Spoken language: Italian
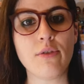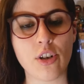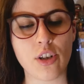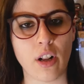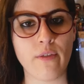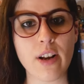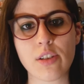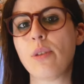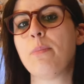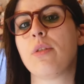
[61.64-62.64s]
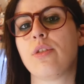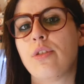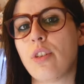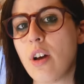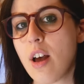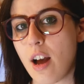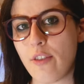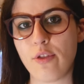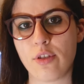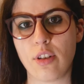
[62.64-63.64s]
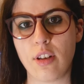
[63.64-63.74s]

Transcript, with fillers: fluisce nel verso opposto al flusso